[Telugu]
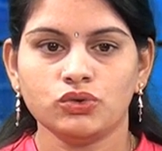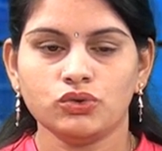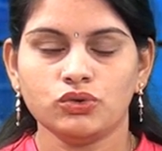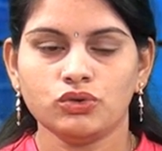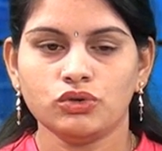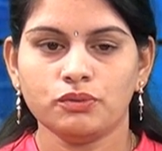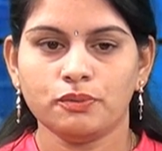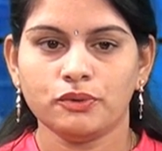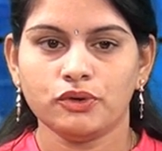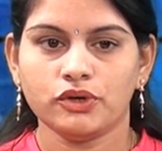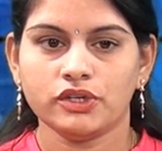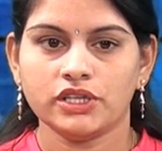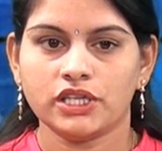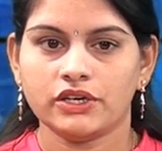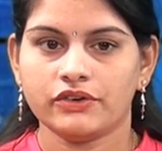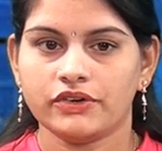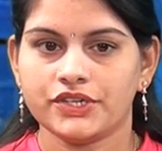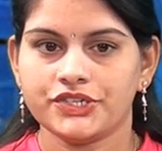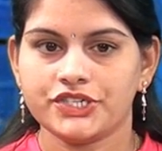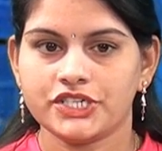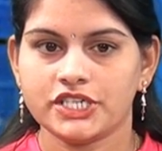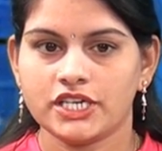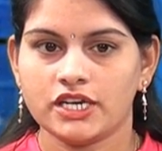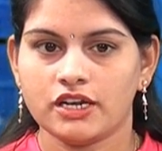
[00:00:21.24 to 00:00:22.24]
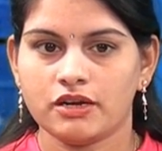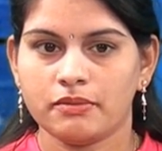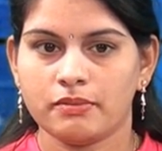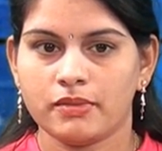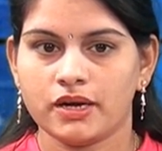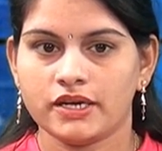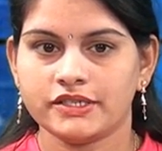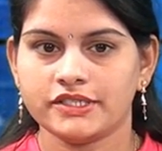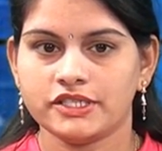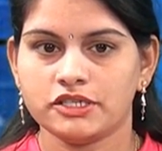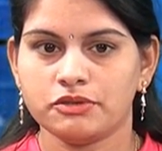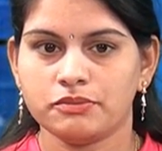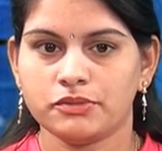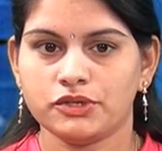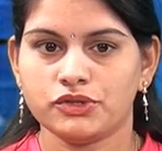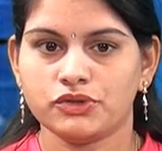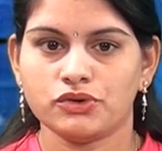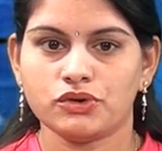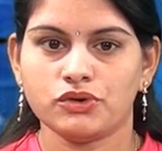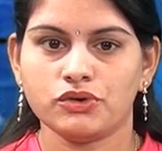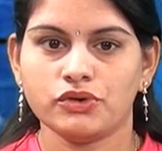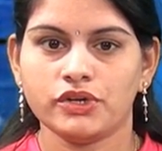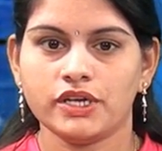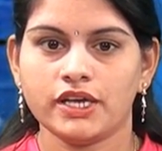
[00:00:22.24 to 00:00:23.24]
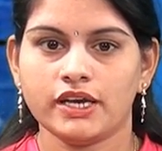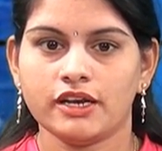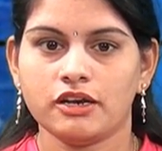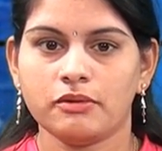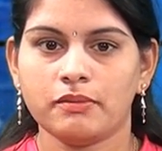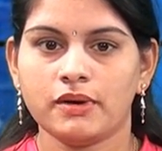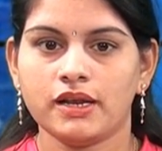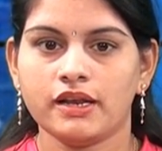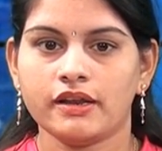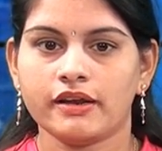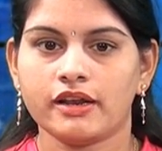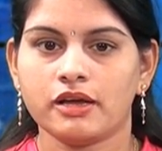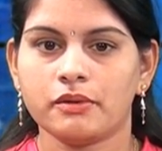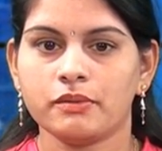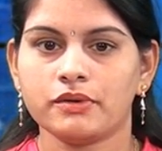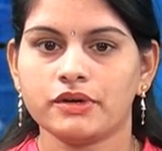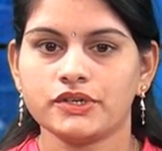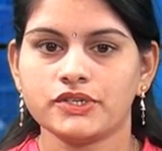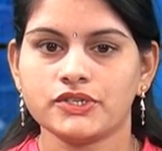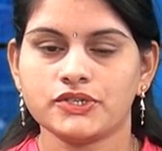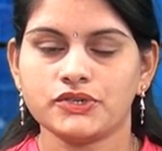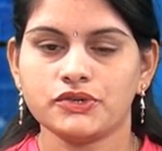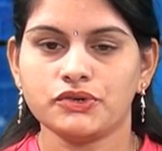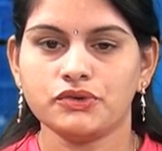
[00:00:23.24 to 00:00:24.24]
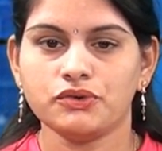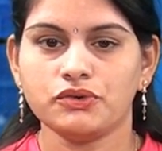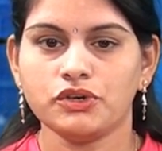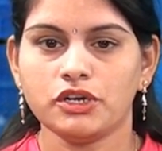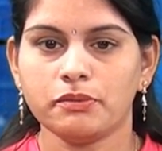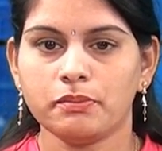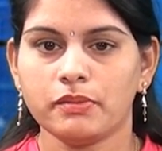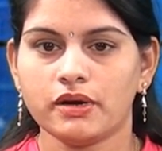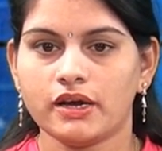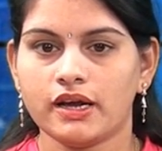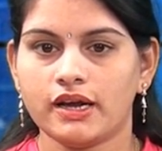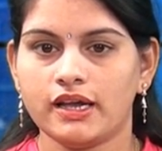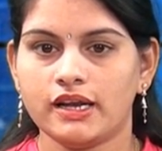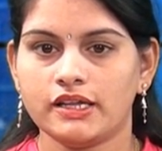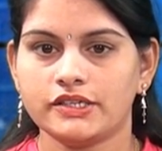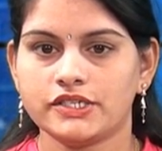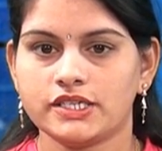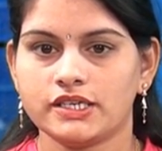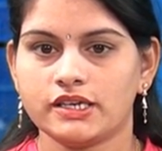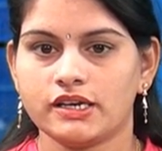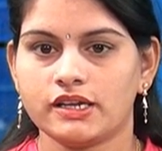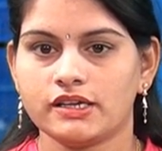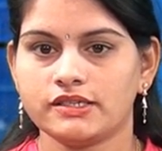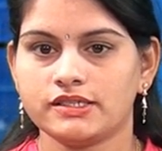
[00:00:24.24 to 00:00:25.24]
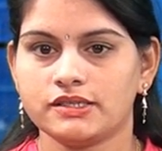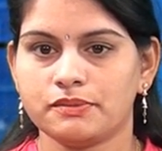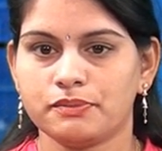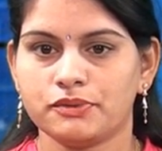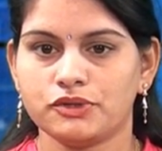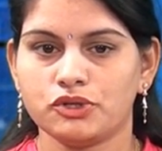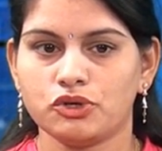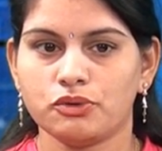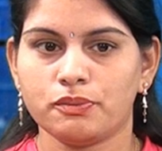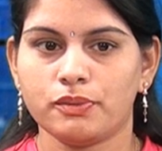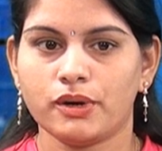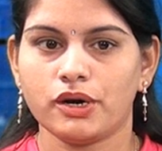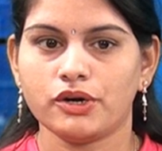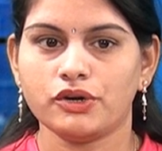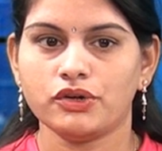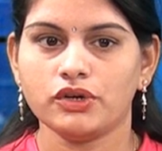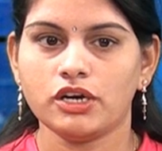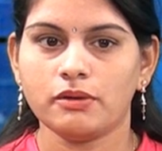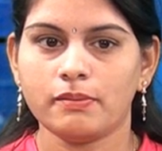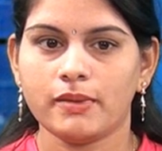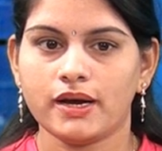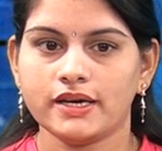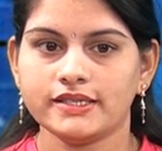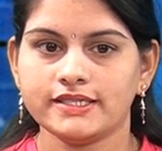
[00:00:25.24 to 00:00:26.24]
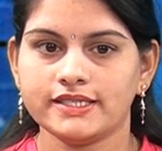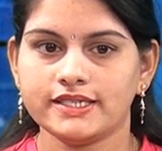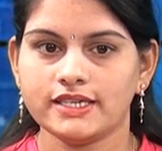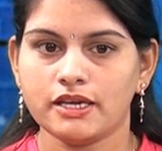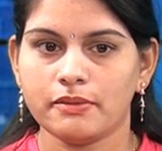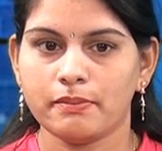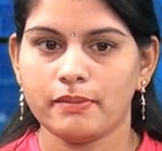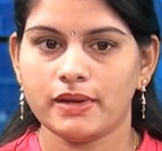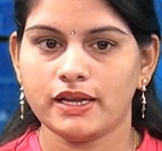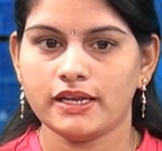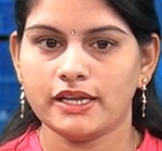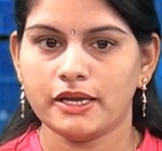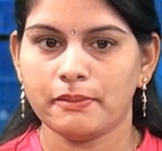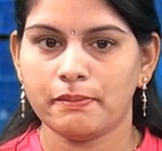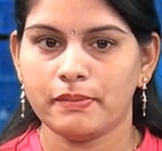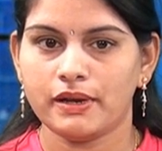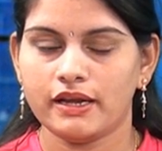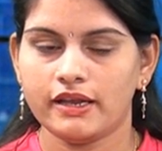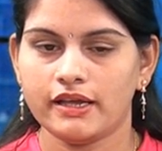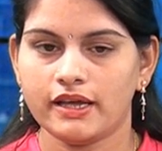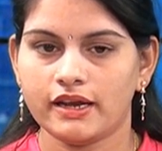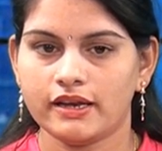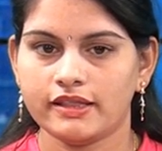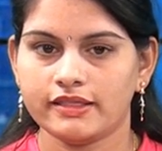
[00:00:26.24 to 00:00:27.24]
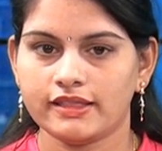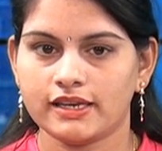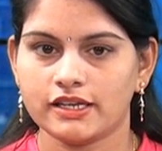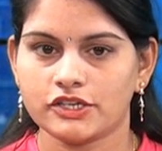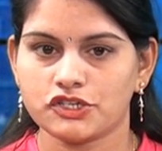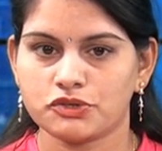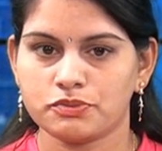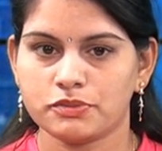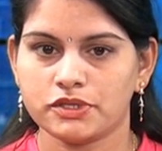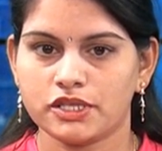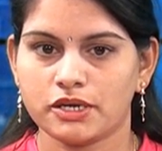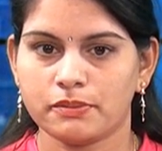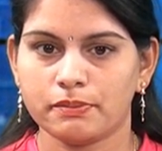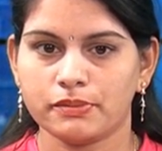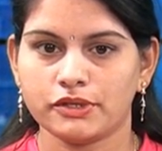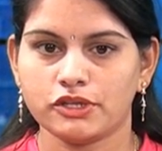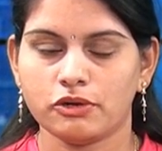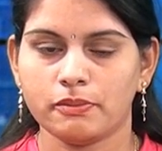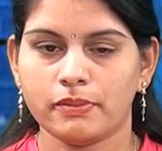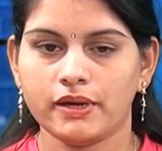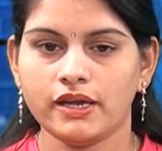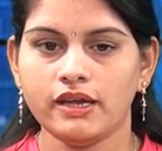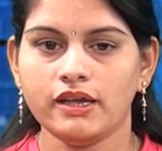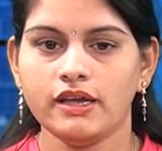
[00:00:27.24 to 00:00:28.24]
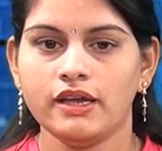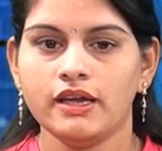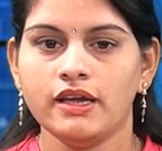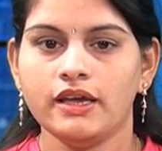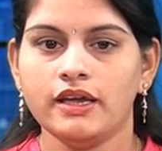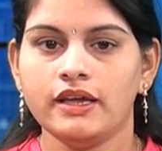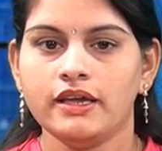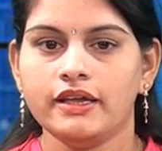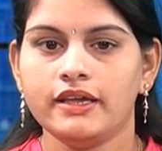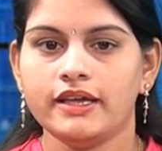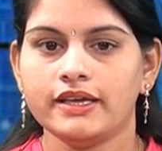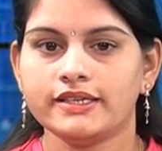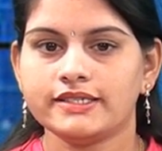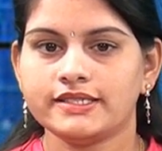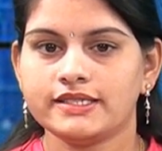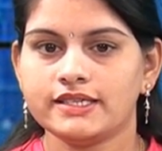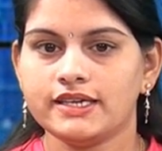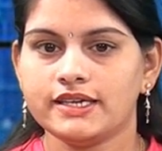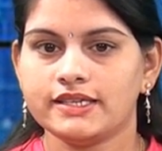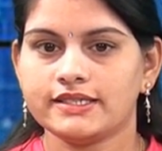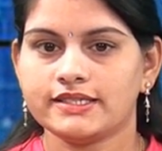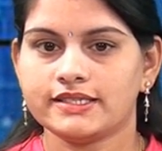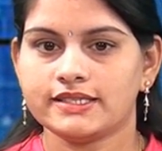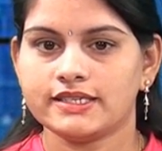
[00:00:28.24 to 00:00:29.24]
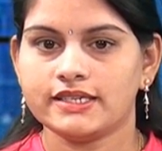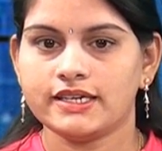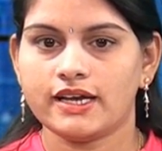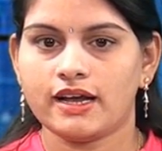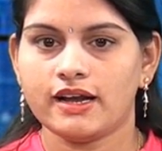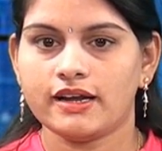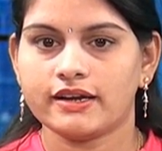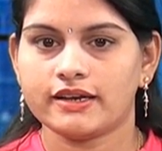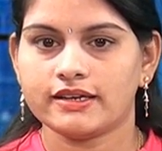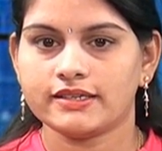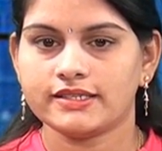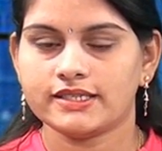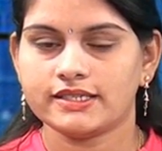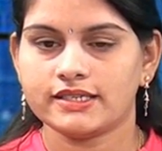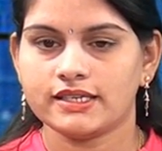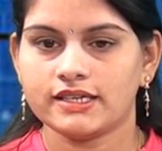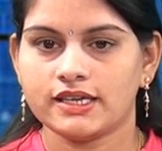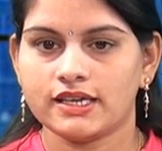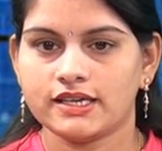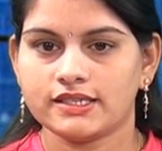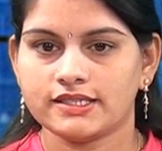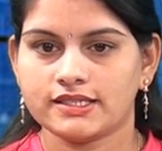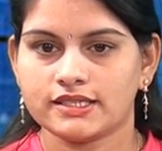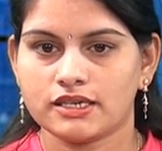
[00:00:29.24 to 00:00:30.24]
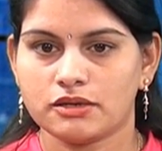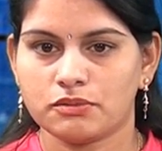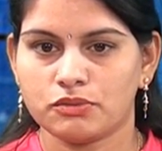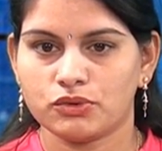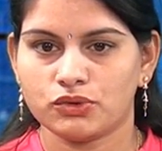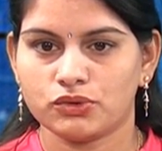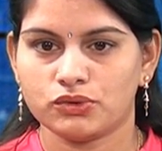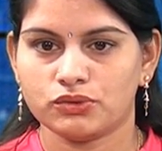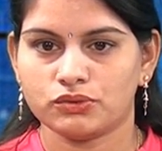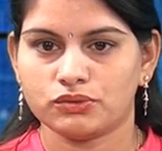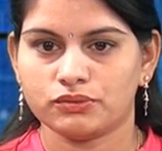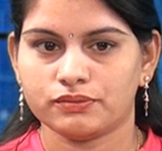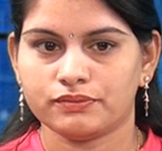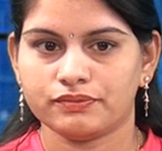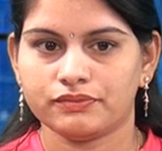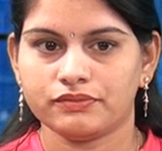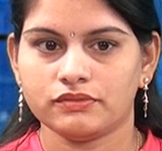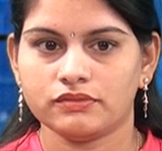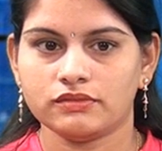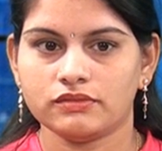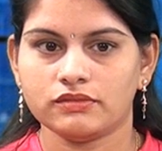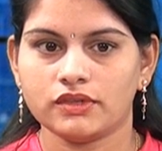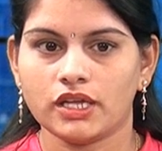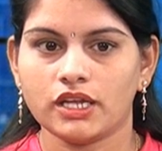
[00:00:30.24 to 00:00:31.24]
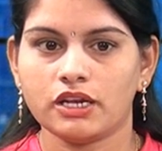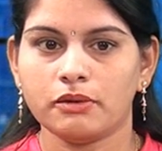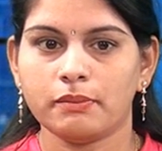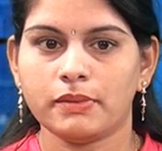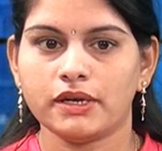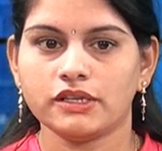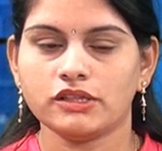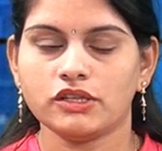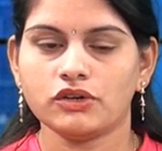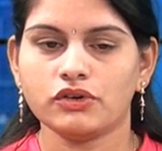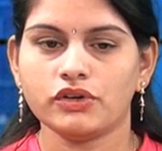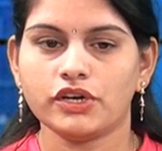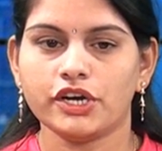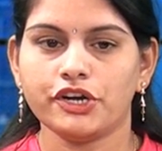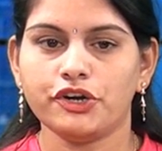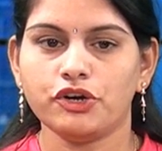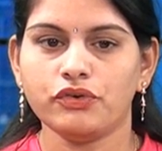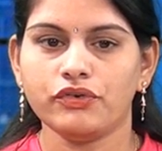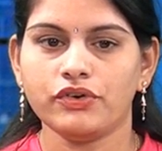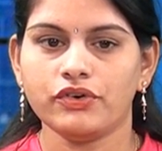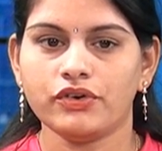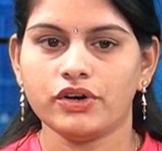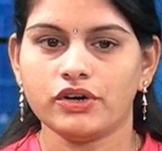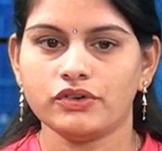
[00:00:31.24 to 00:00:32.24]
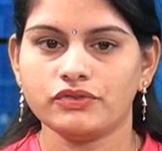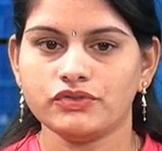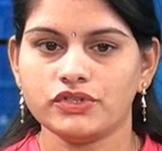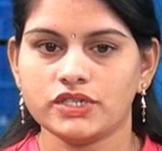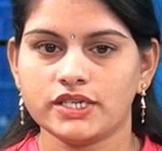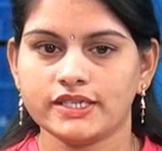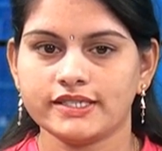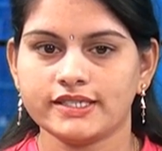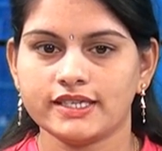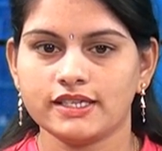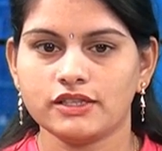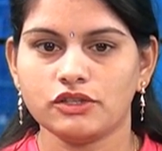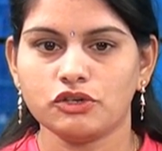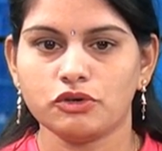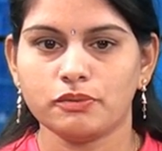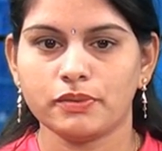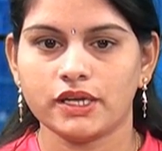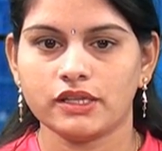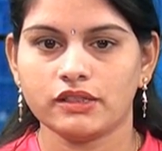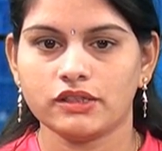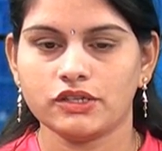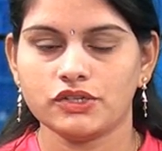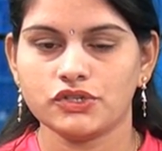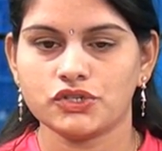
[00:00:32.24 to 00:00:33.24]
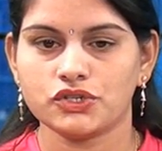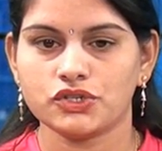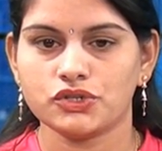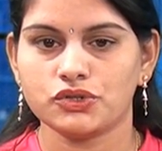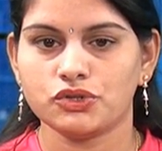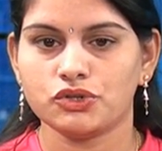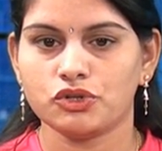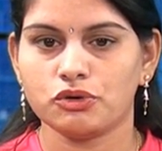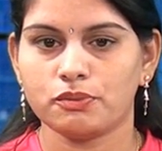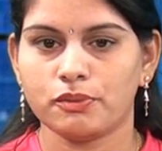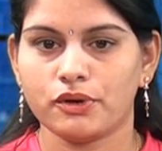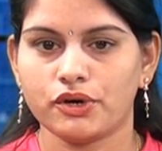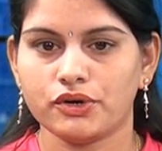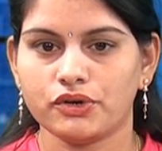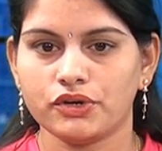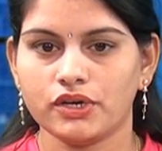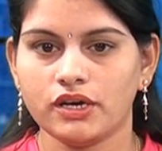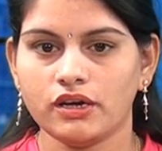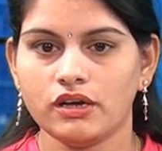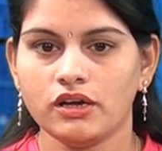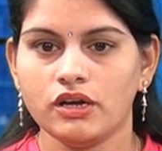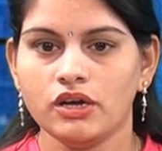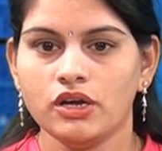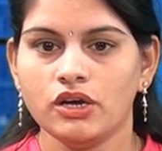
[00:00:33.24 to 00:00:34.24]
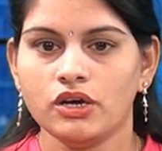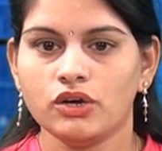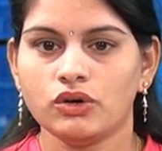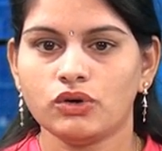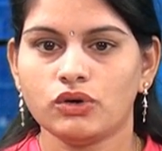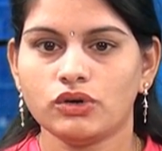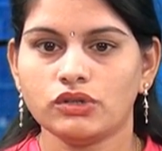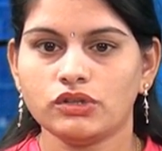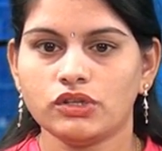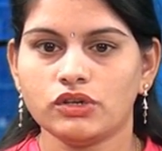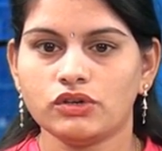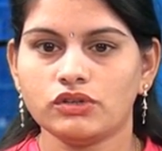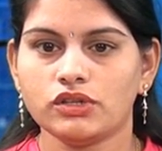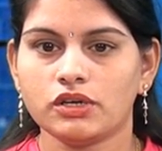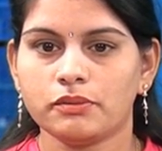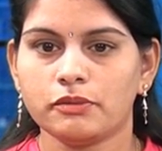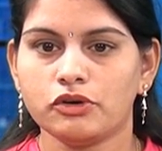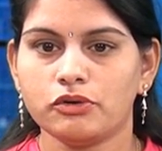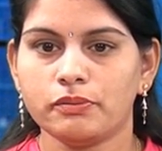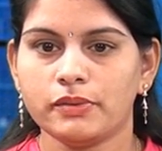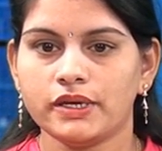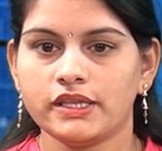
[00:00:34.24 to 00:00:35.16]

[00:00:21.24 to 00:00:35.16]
తూర్పుగోదావరి జిల్లా మాజీ మంత్రులు యనమల రామకృష్ణుడు నిమ్మకాయల చినరాజప్పతో పాటుగా మాజీ ఎమ్మెల్యే పిల్లి అనంతలక్ష్మి దంపతులపై ఎస్సీ ఎస్టీ ఆల్ట్రాసిటీ కేసు నమోదు తన భర్తకు రెండో వివాహం చేసేందుకు ప్రయత్నించడంతో పాటుగా కొందరు తమను